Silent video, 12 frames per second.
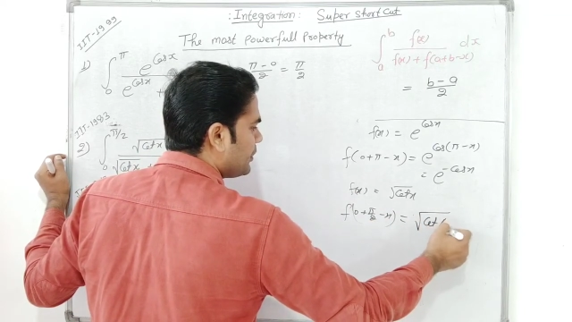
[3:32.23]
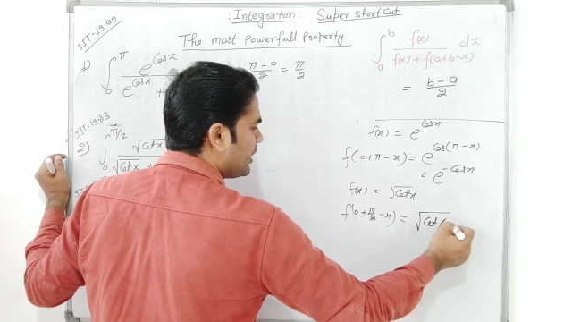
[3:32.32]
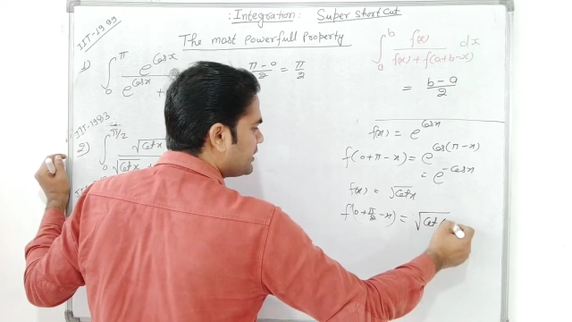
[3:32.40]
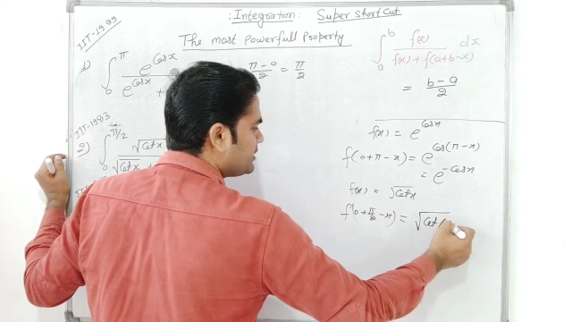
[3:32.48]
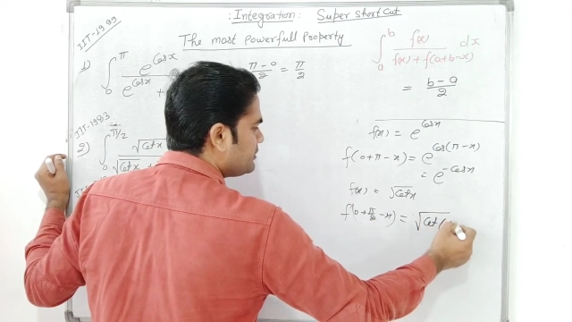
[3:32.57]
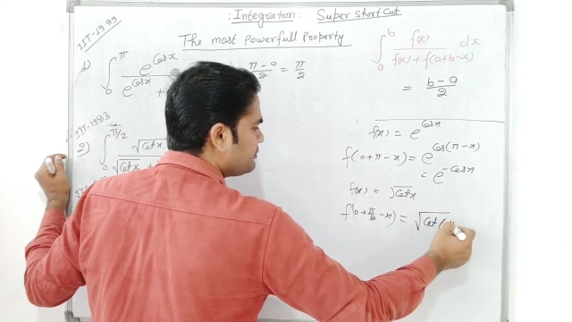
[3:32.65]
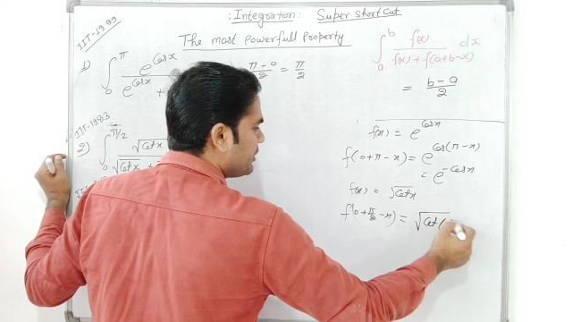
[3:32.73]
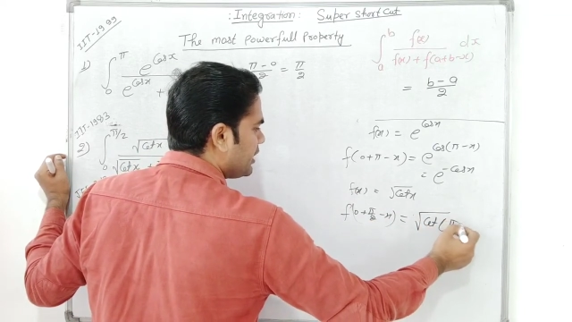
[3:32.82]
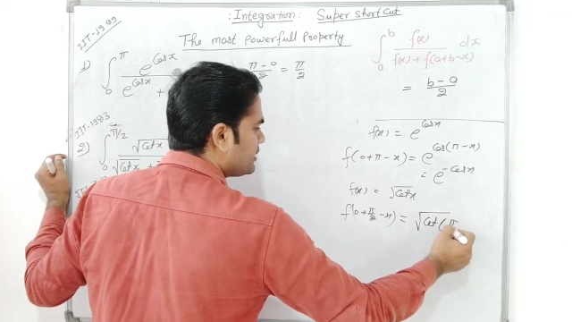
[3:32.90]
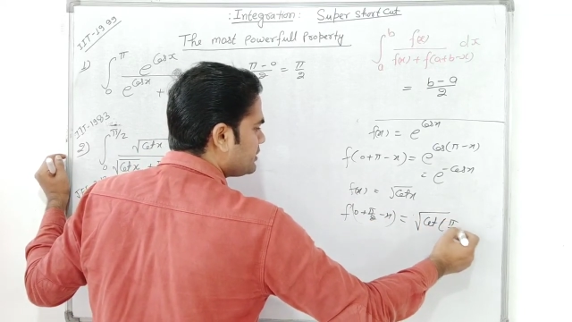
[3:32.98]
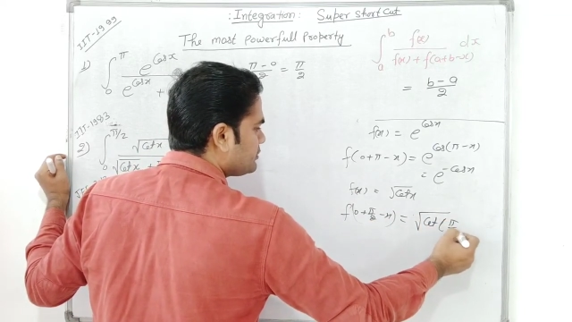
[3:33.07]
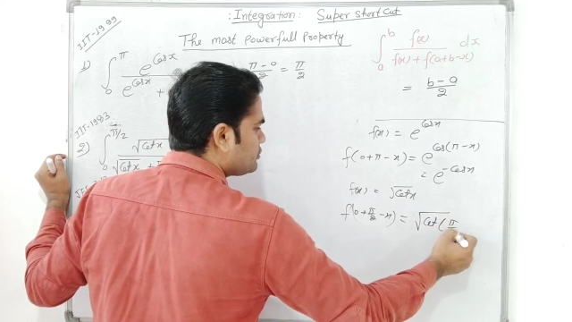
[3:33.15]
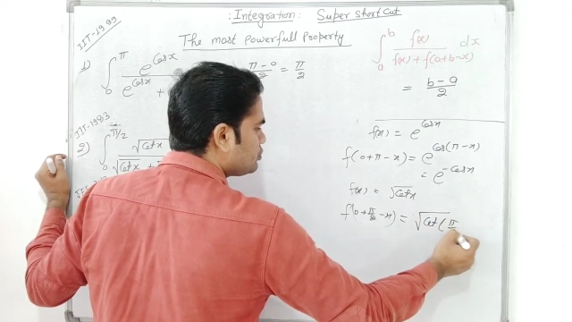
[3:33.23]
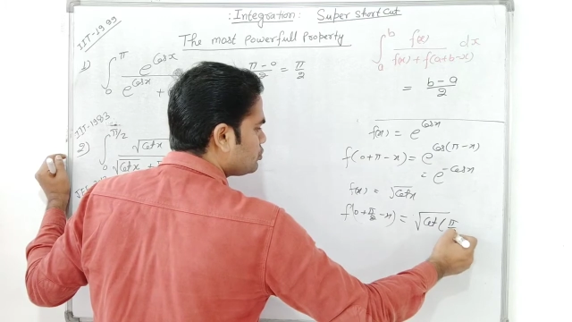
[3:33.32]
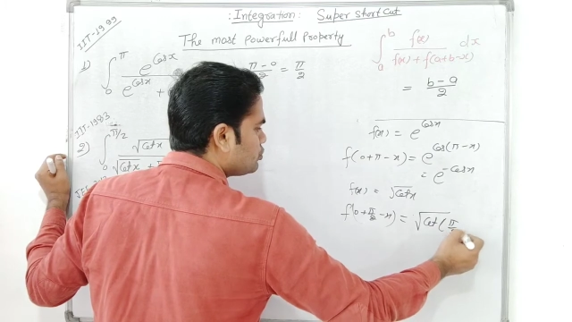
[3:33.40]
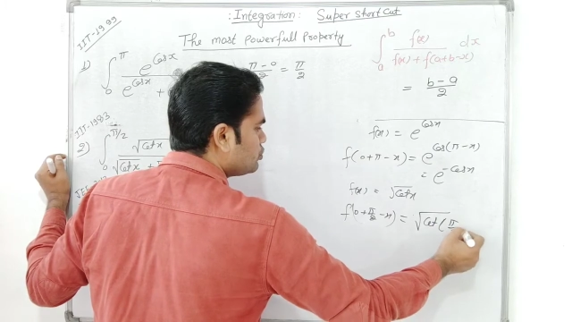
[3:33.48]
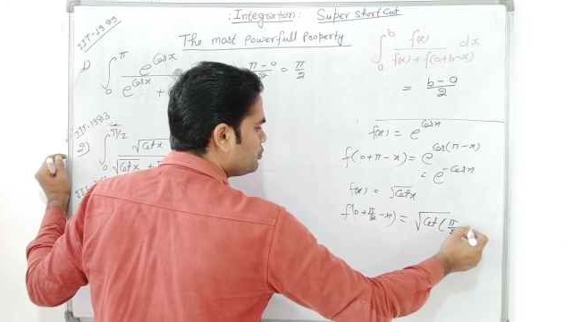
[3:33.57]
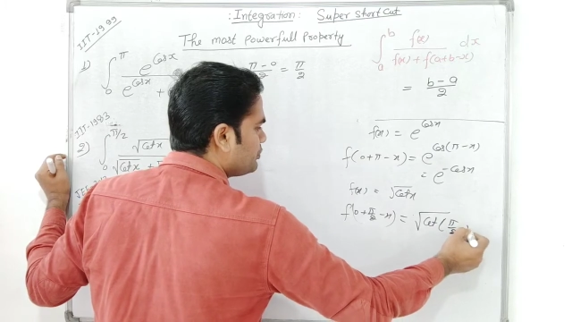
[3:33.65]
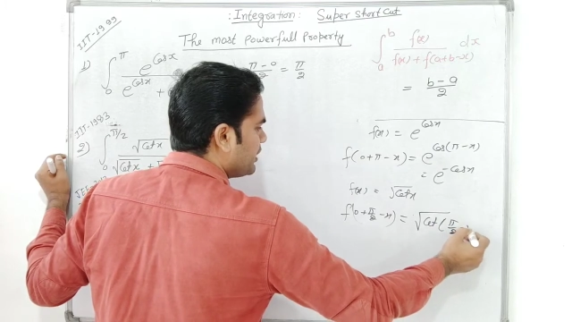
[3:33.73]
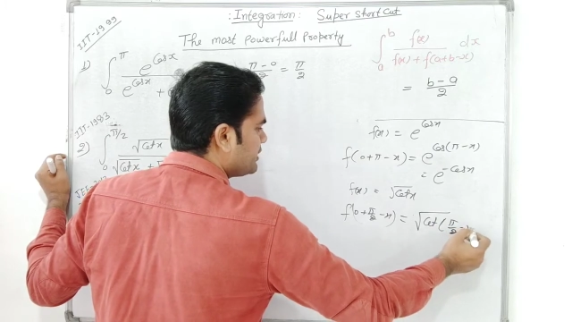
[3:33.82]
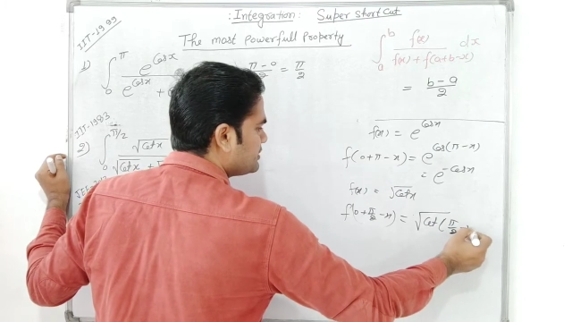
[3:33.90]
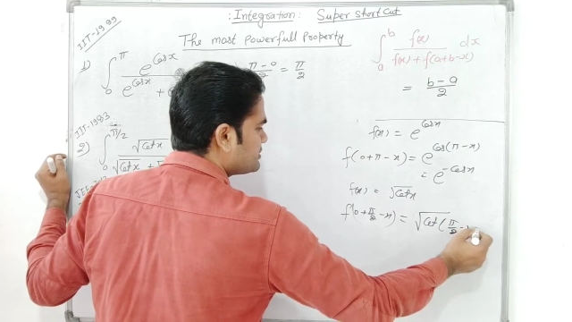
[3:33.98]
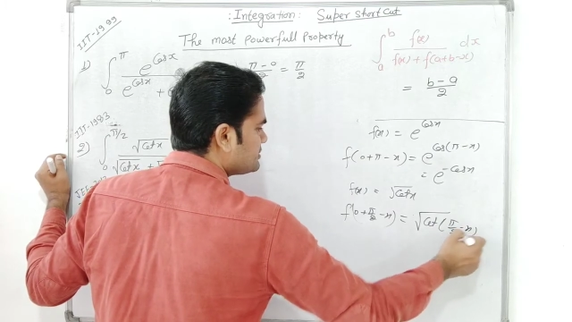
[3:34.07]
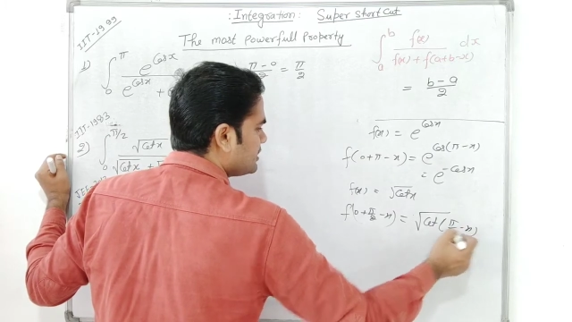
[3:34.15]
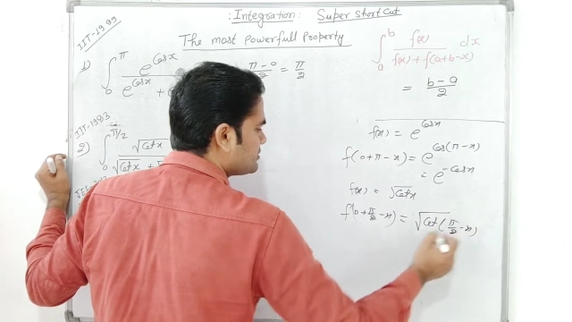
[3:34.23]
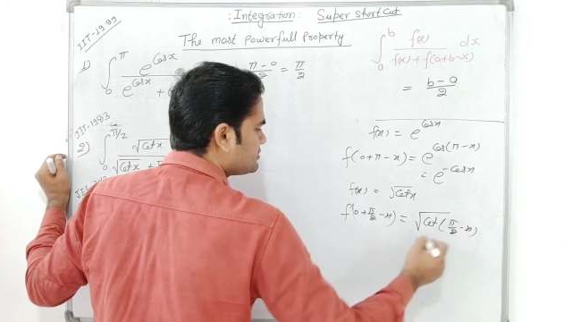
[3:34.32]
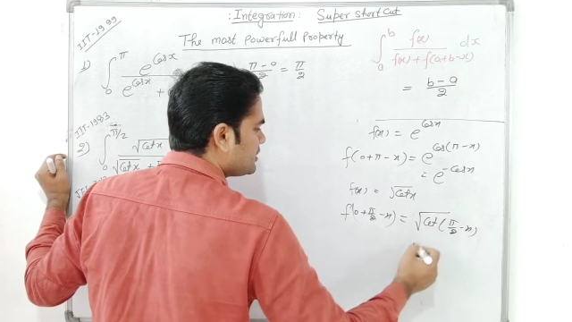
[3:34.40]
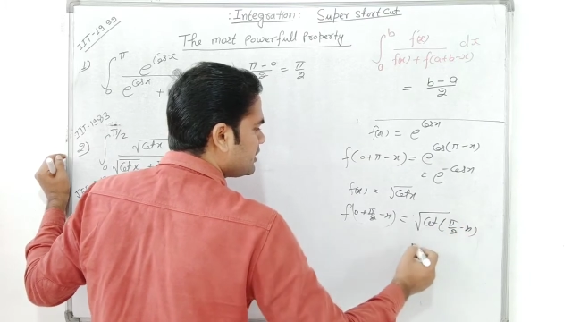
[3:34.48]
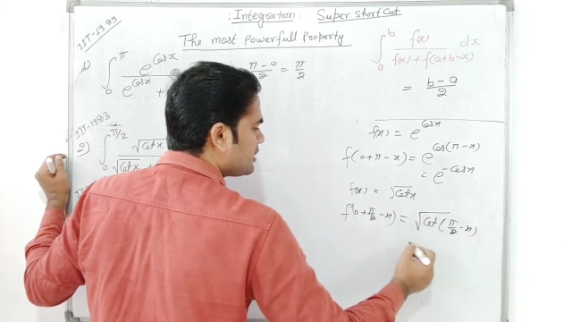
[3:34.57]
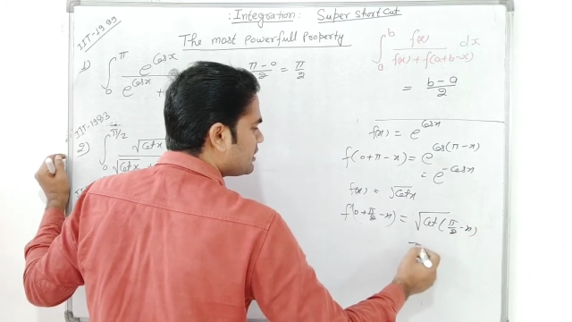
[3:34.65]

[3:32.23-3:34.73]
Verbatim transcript: पाई बाई टू माइनस एक्स